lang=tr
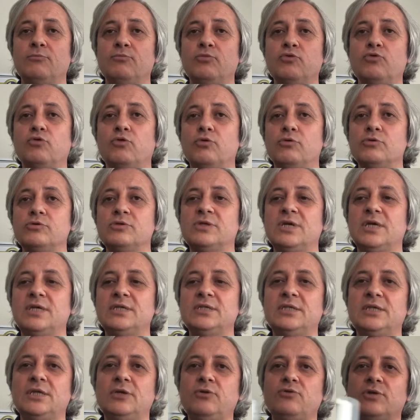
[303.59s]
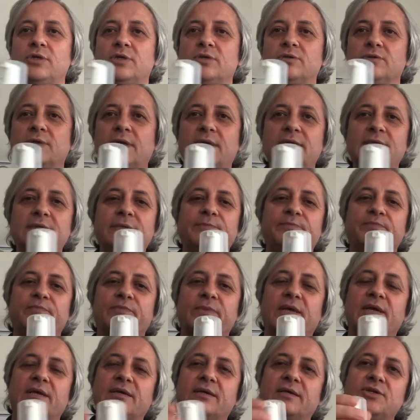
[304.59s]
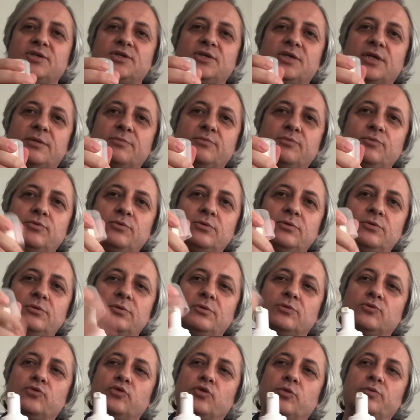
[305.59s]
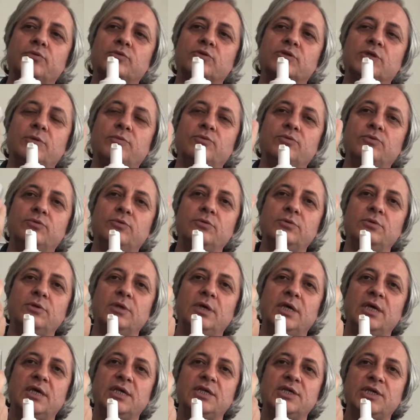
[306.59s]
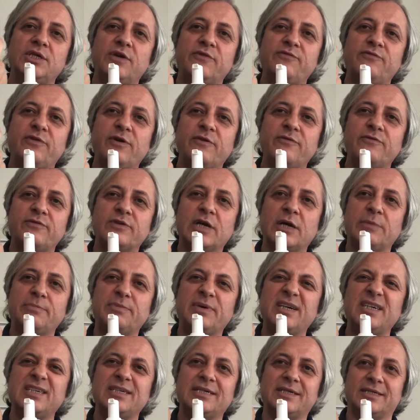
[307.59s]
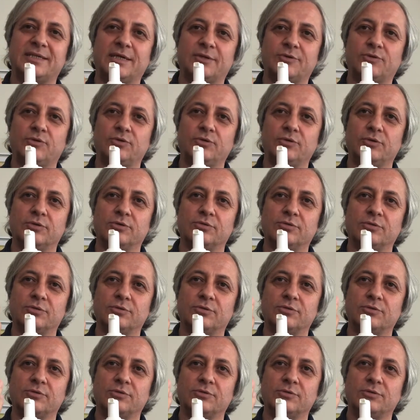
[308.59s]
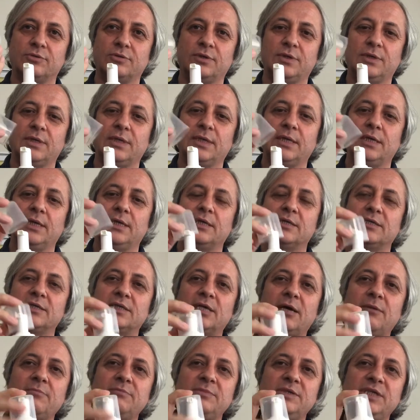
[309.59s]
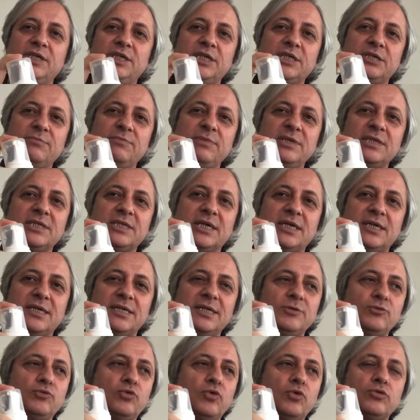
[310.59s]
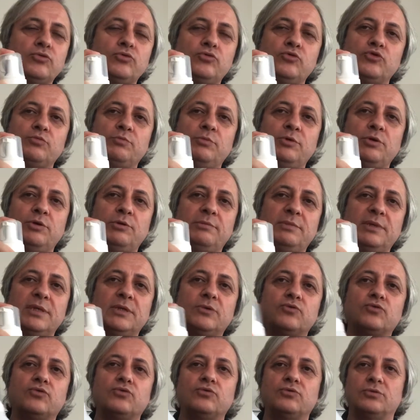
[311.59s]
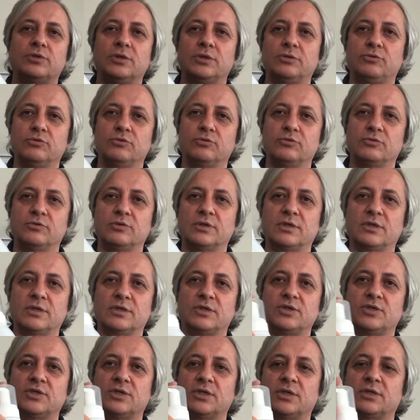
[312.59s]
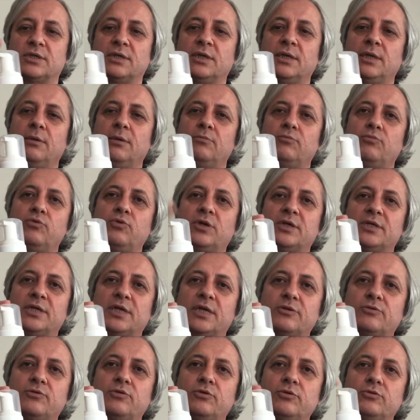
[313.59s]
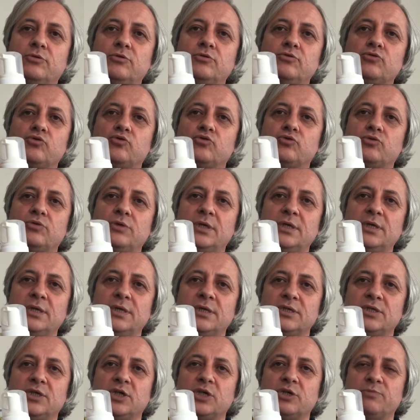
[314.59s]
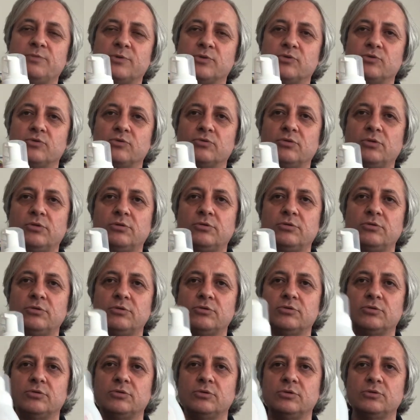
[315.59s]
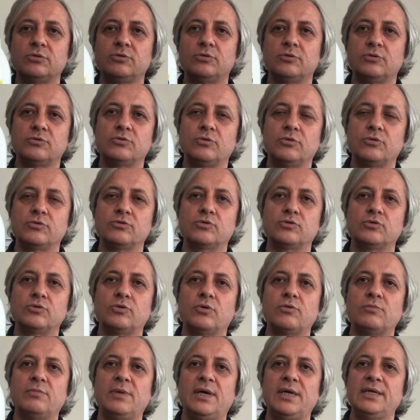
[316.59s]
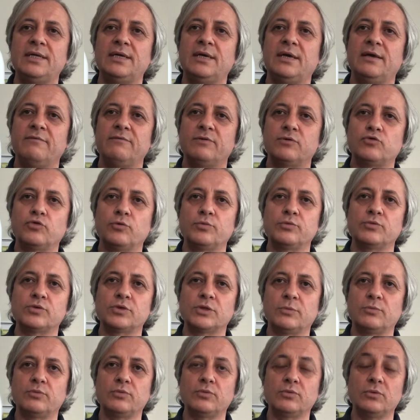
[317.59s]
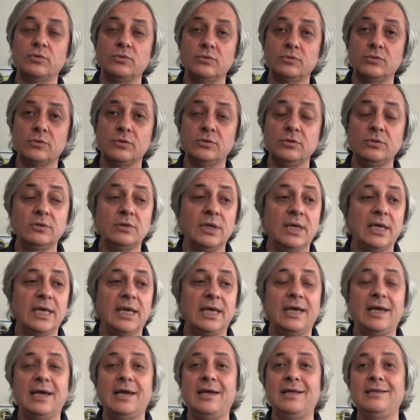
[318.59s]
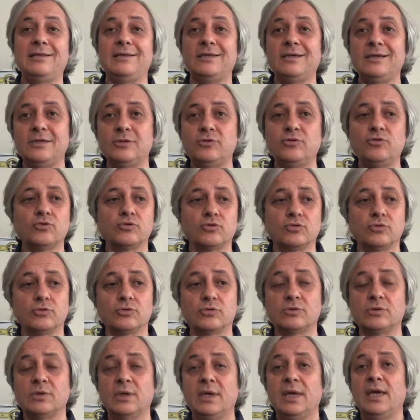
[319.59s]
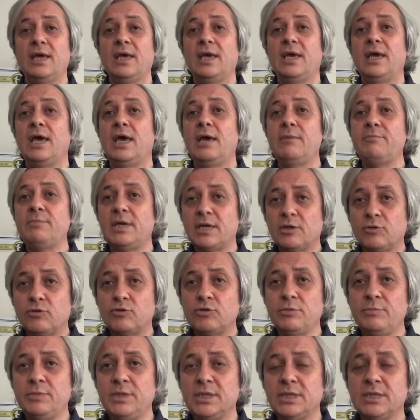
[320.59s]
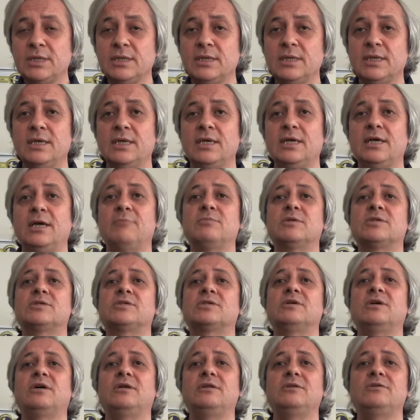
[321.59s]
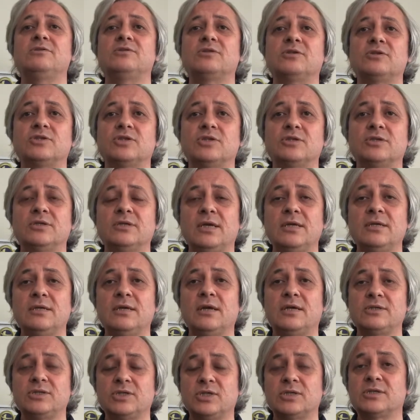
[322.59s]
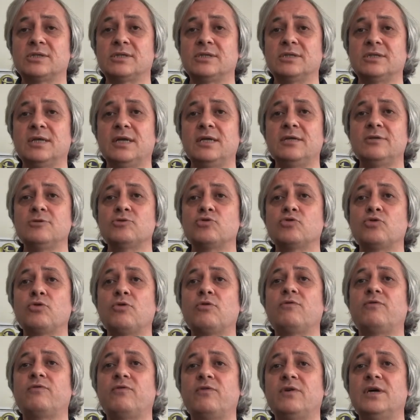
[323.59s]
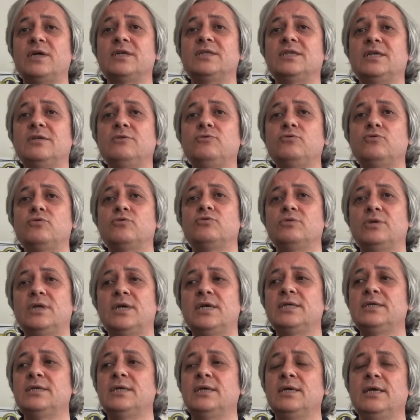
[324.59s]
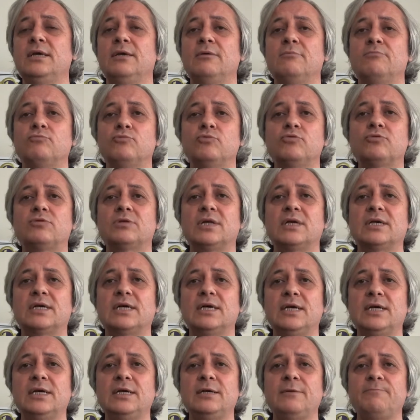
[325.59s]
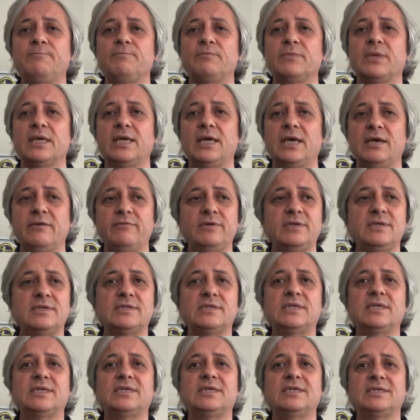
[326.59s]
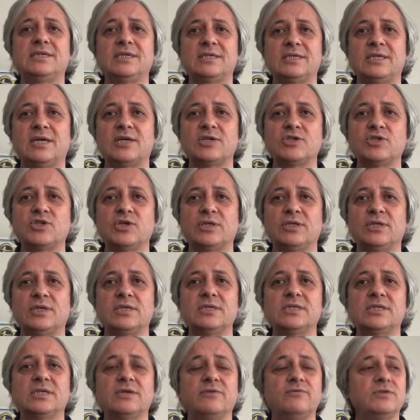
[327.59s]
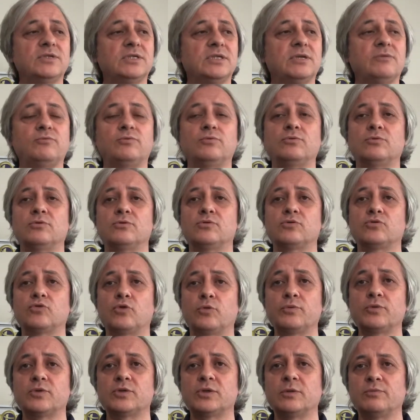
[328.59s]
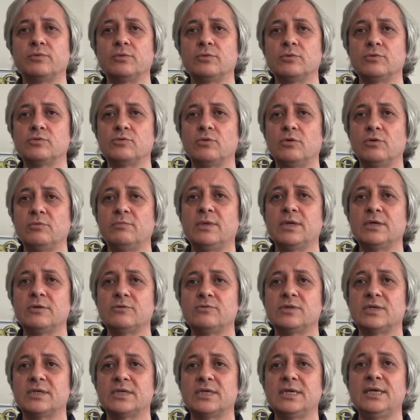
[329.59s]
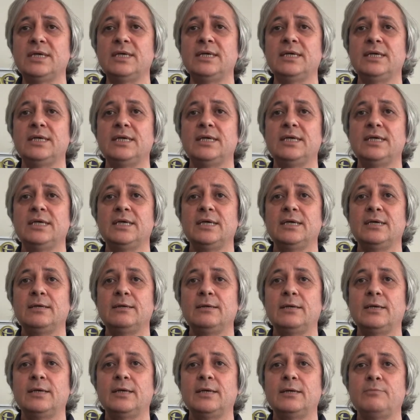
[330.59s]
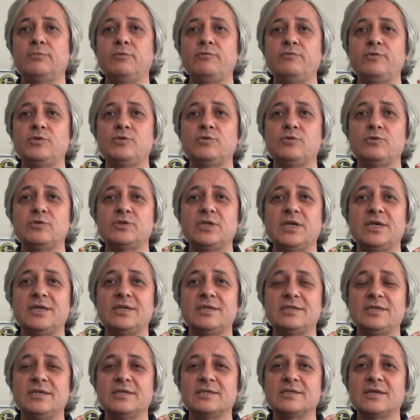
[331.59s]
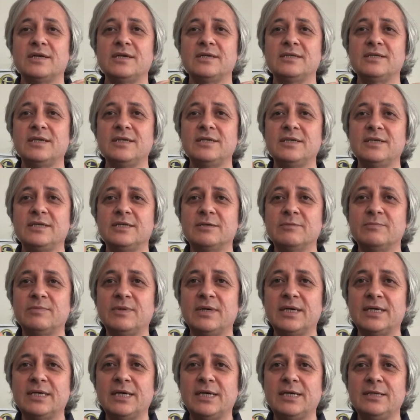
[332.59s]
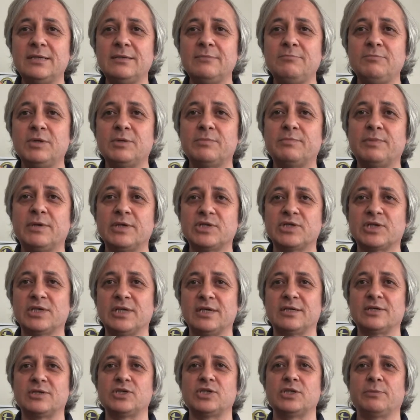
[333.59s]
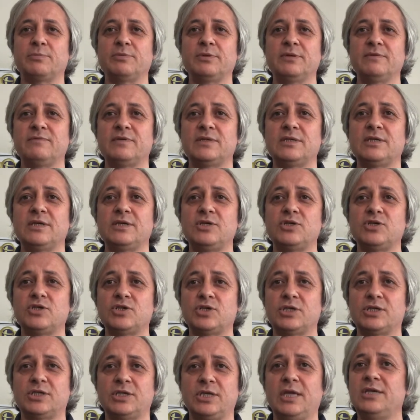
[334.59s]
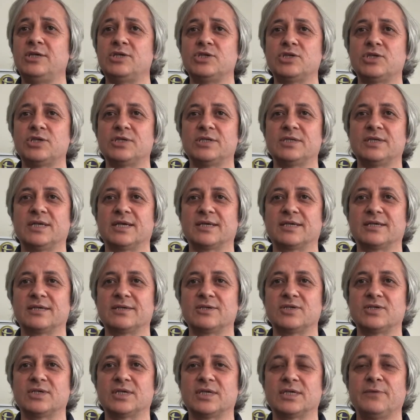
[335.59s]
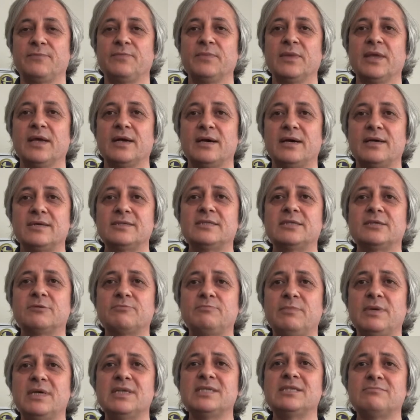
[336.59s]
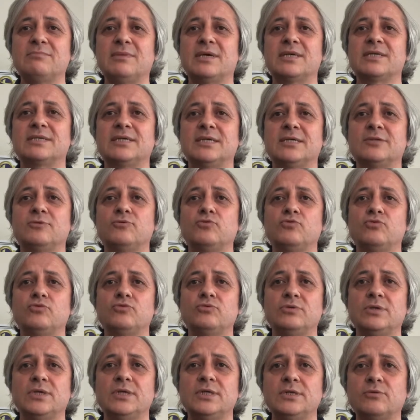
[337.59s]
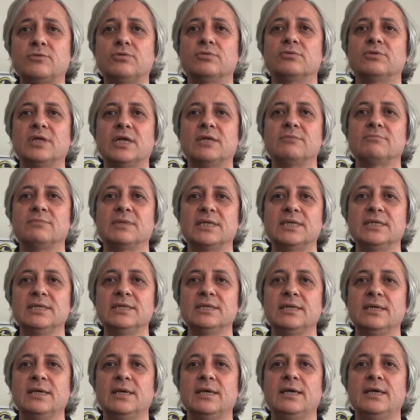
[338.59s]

Bu konsantre ürenden arkadaşlar bu köpük sabunun şeffaf kapağı kadar koyuyorsunuz. Tam 20 tane 400 milimlik ürün üretiyorsunuz arkadaşlar. Bu kadar koydunuz üstüne çeşme suyu dolduruyorsunuz. Soğuk su normal ve köpük sabununuzu elde ediyorsunuz. Hem ekonomik hem de sağlığınız açısından, açısından çok faydalı ürünler. Mutlaka evinizdeki deterjanları sıvı sabununuz, köpük sabununuz olmak üzere e, bu videoyu seyrettiğiniz andan itibaren bir başlangıç yapın ve değişti, değiştirin arkadaşlar. Artık mass market ürünleri kullanmayın.